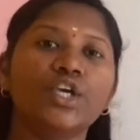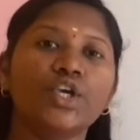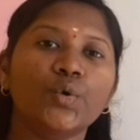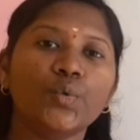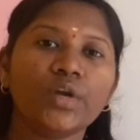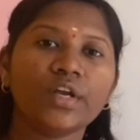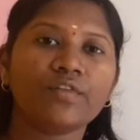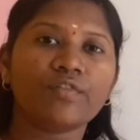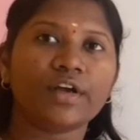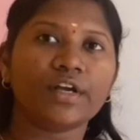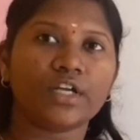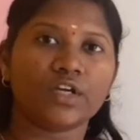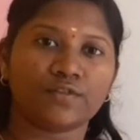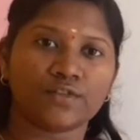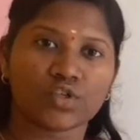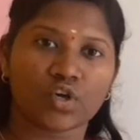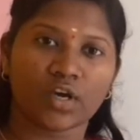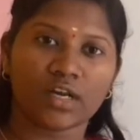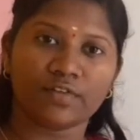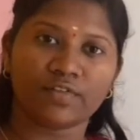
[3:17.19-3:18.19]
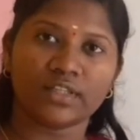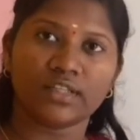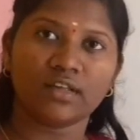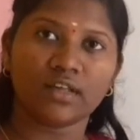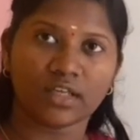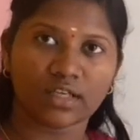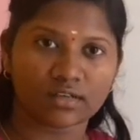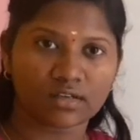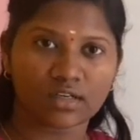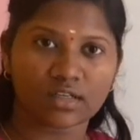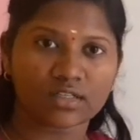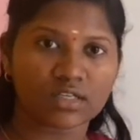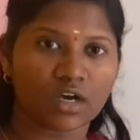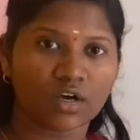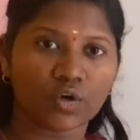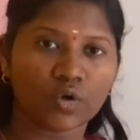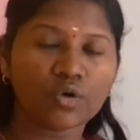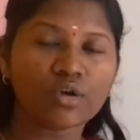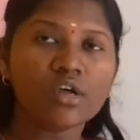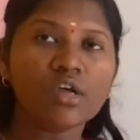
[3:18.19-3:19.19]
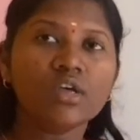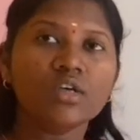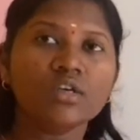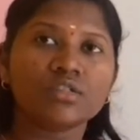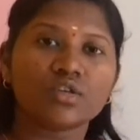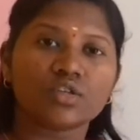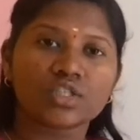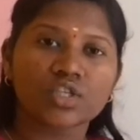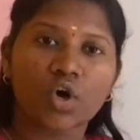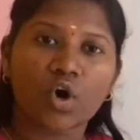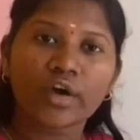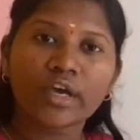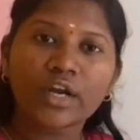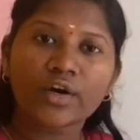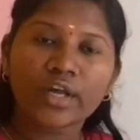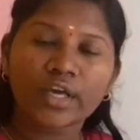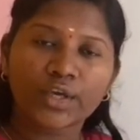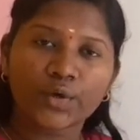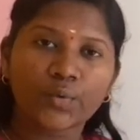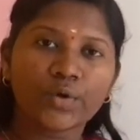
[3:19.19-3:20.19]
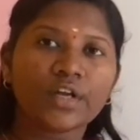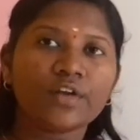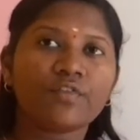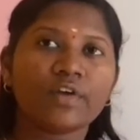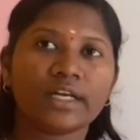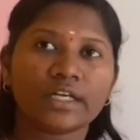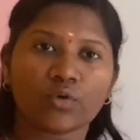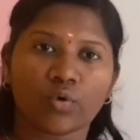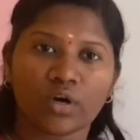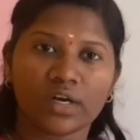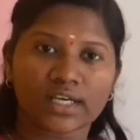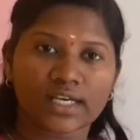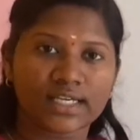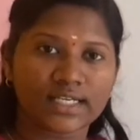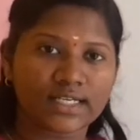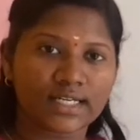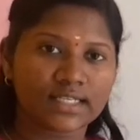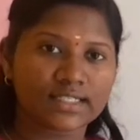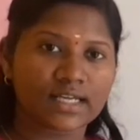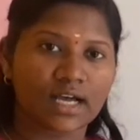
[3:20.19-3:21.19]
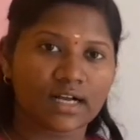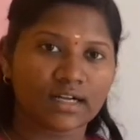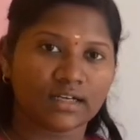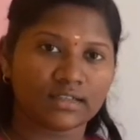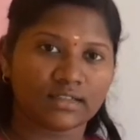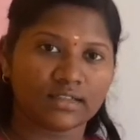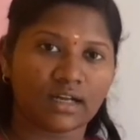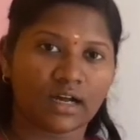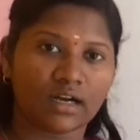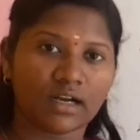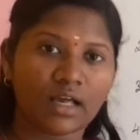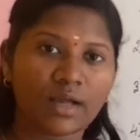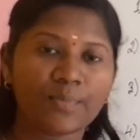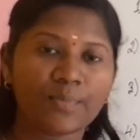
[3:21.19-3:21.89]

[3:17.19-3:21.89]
யூனிட் வெயிட் ஆஃப் சாயில் வந்து இன்க்ரீஸ் ஆகும் ஸோ சாயிலோட யூனிட் வெயிட் உங்களுக்கு இன்க்ரீஸ் ஆகிறதுனால